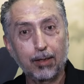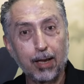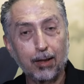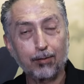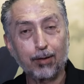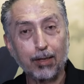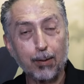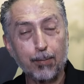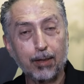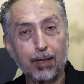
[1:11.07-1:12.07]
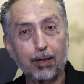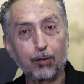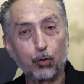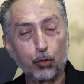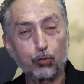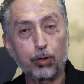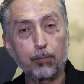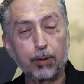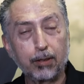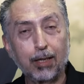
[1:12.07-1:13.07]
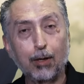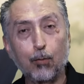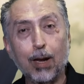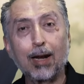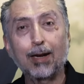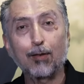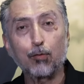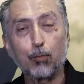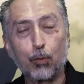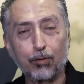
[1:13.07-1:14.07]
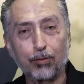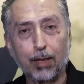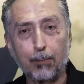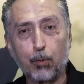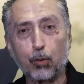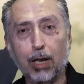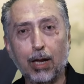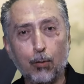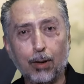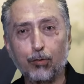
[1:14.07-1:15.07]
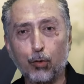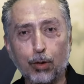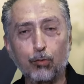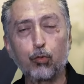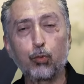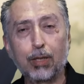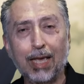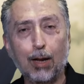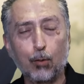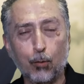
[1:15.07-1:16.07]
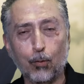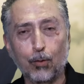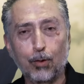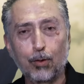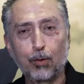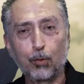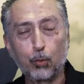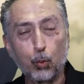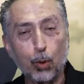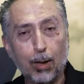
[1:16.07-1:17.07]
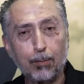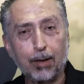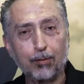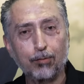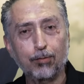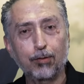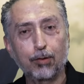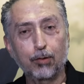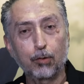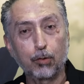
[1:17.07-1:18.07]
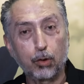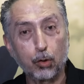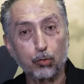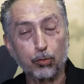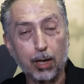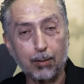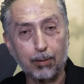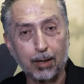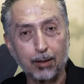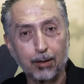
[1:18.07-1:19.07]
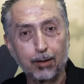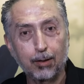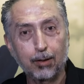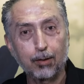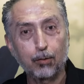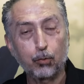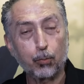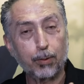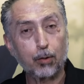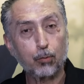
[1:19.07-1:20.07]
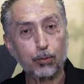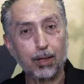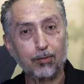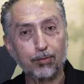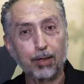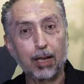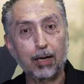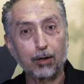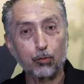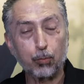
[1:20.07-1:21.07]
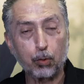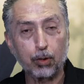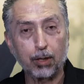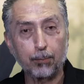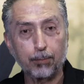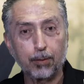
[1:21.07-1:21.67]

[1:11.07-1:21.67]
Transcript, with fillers: Y a esa llamada Dios siempre tiene una respuesta, porque la oración es un diálogo. Tú hablas, Dios habla. Tú preguntas, Él responde.